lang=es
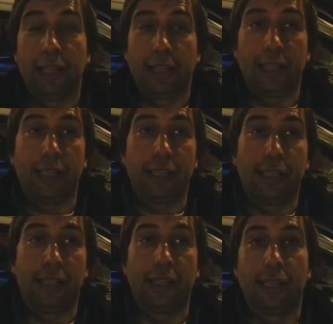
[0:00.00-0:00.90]

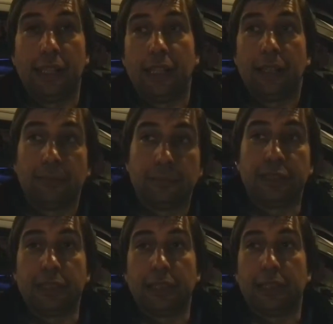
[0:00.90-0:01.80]
Eh,
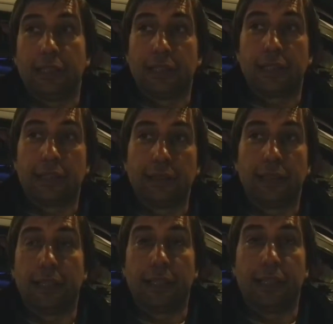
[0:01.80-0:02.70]
viste,
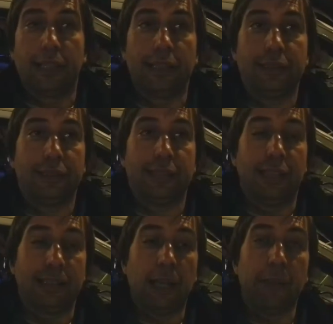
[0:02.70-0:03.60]
e, es, en
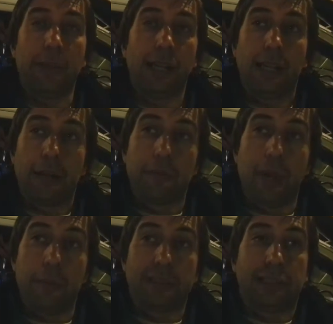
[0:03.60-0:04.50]
la etapa
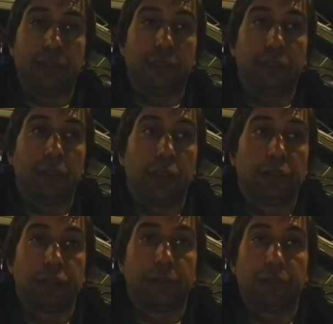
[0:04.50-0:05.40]
van pasando
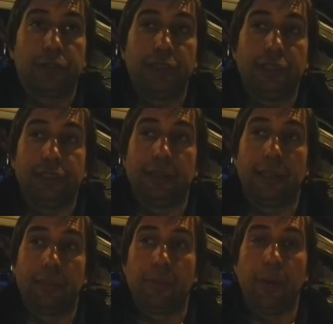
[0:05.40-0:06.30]
situaciones y,
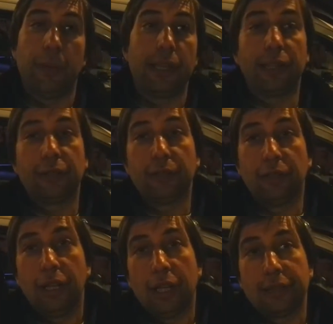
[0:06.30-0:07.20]
vos vas viendo
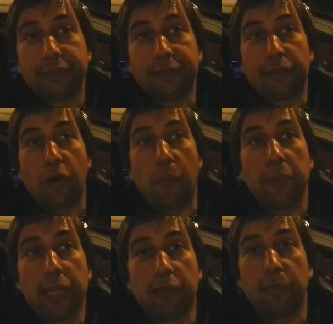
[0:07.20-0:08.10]
si
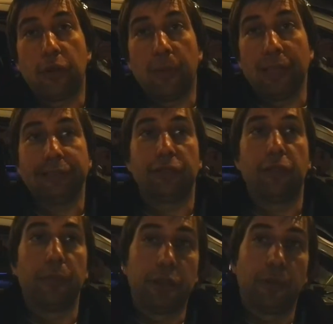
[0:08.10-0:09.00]
conviene un poco más, si
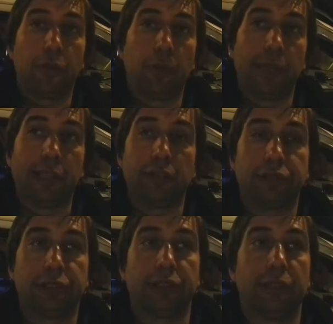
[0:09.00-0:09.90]
conviene un poco menos,
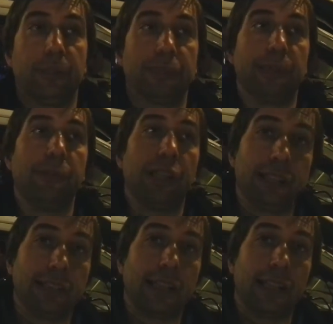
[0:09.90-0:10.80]
si nos metemos en
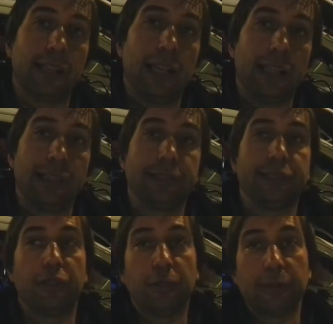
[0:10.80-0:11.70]
la tierra de alguien,
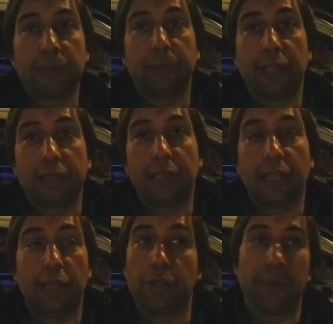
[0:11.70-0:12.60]
si no nos metemos en la
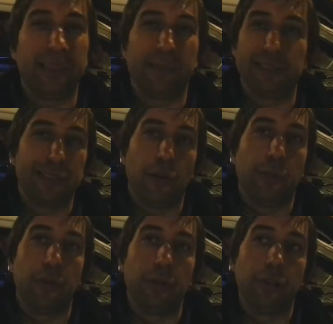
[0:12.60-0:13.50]
tierra. Hoy había demasiado
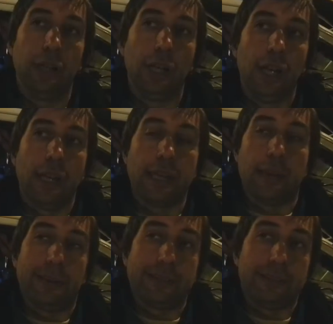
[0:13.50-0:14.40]
polvo y a
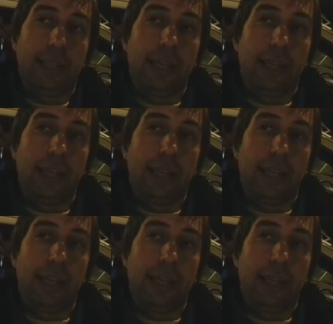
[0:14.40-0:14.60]
veces